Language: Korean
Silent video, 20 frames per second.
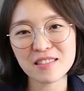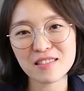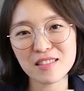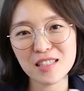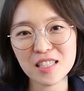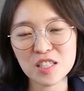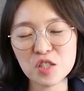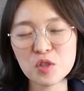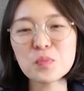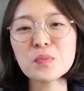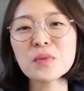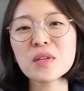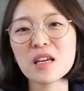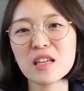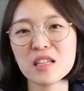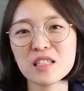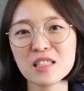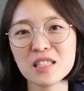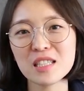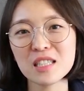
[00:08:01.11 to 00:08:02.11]
않는데
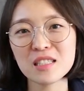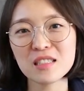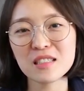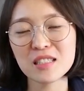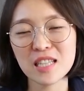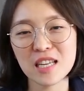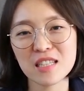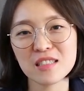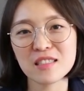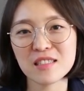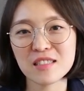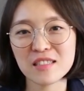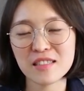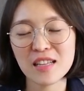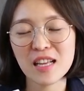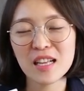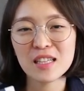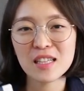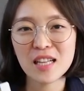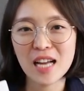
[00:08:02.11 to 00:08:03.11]
쉽게 읽히는 책은
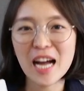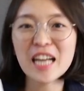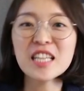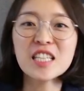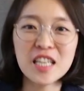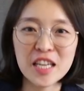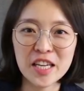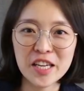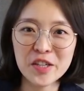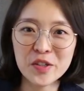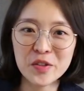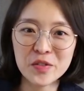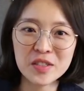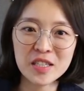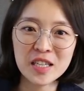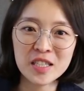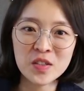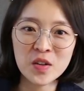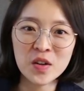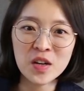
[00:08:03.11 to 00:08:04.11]
아니에요.
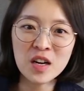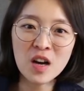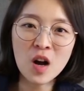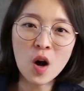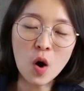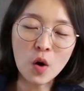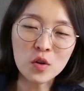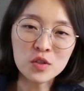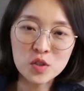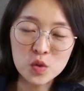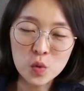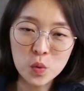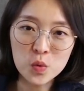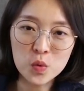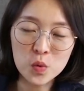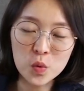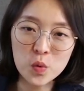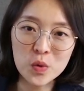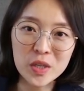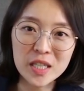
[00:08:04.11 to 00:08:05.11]
그래서 어느
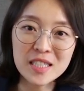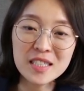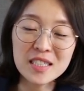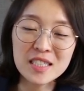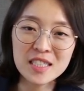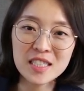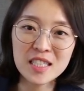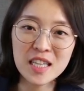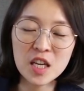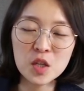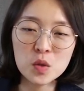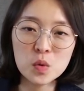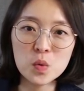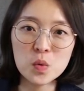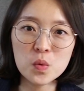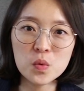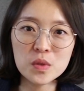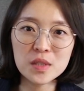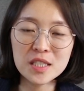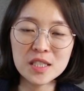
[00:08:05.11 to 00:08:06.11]
정도 인지
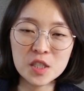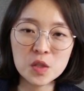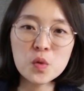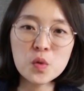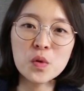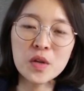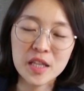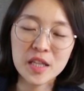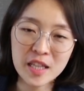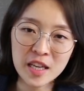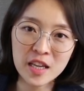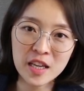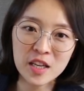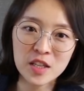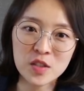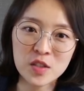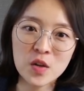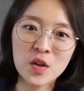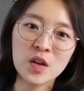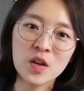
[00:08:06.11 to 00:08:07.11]
행동 치료에
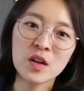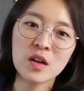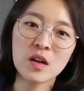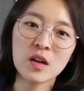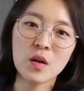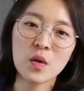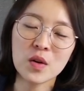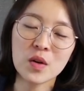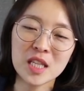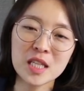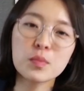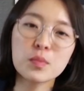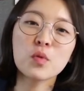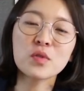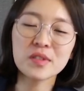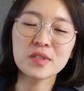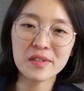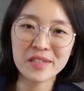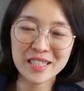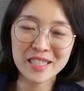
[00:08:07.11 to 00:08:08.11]
대해서 어,
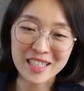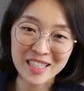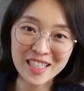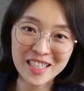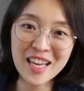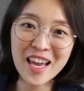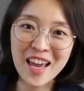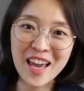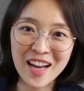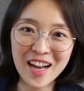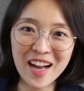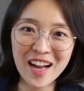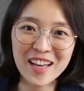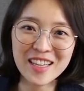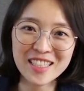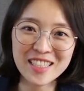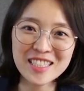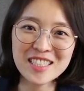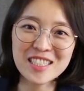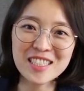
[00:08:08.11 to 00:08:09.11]
기본적인
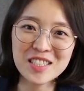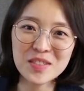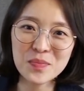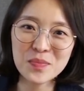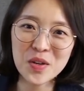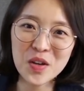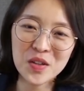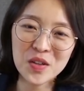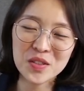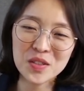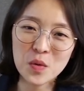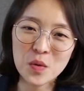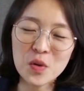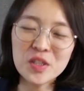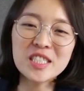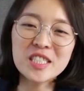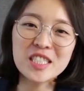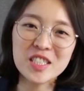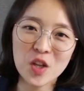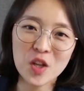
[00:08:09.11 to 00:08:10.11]
이해가 있으면
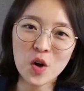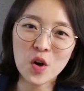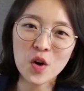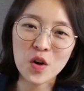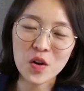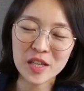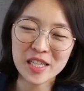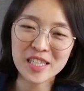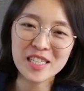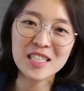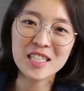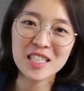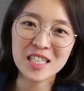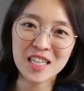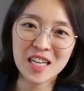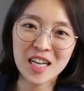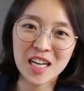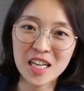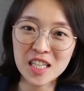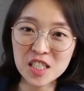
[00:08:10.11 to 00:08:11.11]
훨씬 더
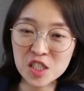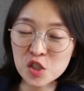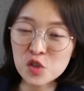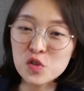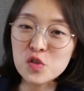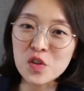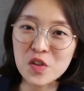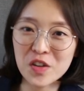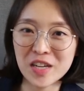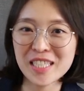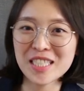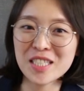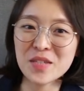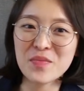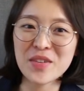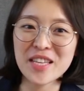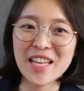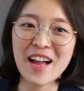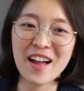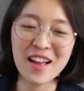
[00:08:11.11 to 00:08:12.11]
읽히기가 쉬울 것
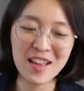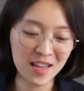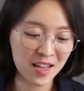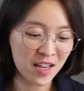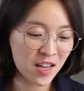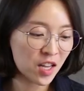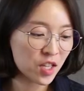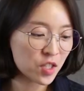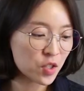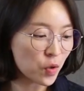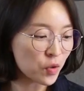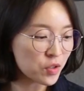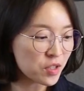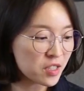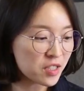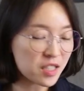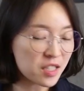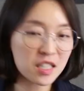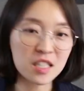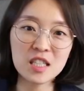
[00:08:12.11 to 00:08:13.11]
같습니다.
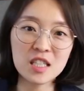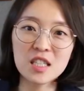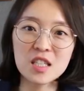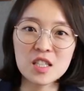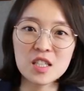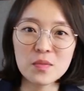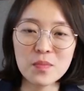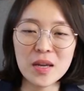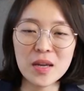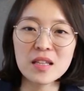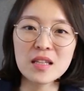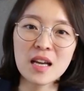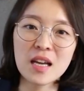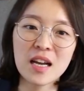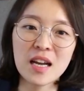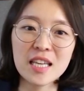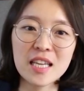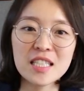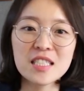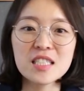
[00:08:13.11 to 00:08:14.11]
저는 이
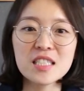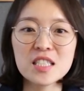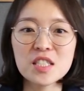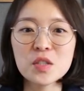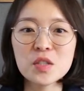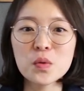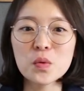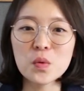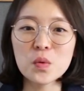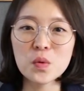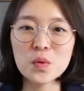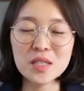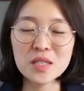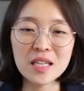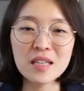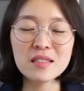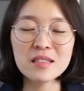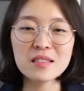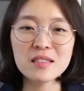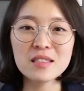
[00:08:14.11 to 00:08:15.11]
메타 인지 치료
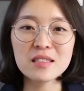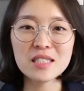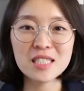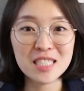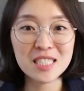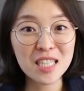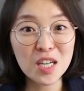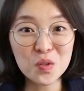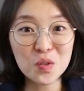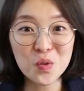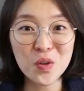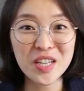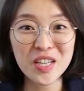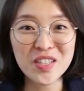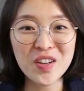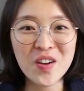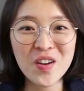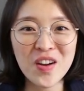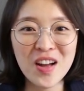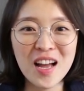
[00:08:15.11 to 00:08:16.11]
책을 시작으로
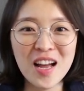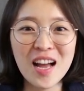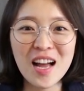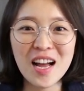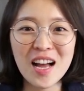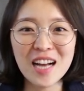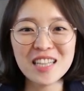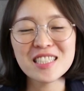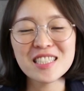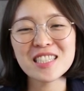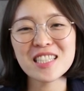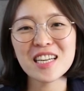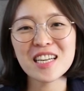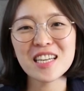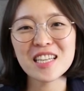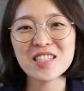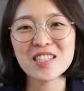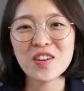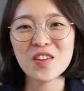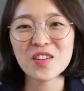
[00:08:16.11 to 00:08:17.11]
해서
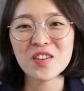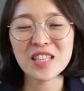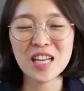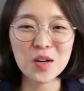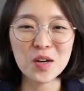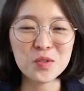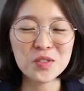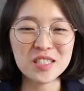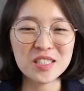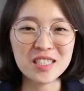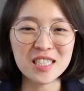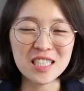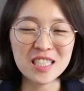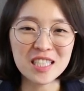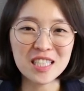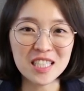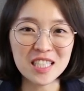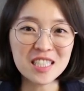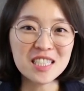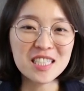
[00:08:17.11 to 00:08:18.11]
학지사에서 나오는
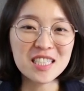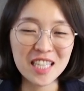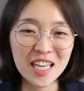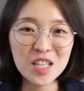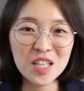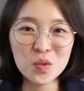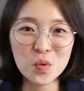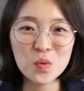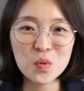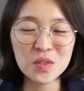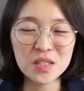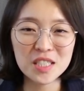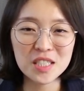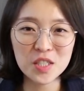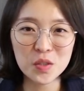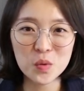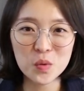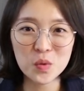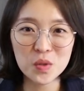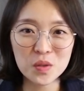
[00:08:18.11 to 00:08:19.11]
이 인지 행동
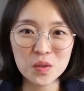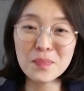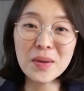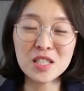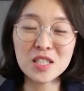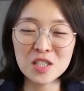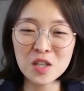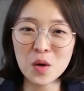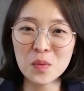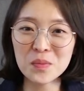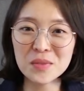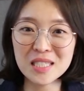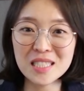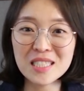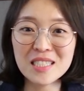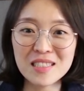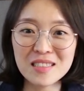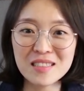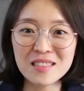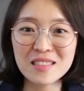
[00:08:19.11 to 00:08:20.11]
치료 스펙트럼
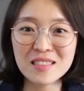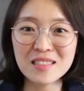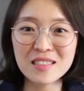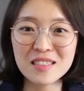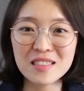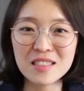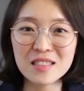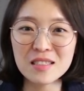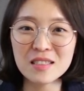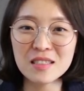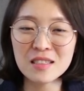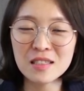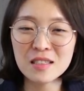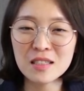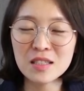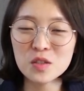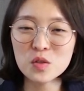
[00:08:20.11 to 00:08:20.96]
시리즈를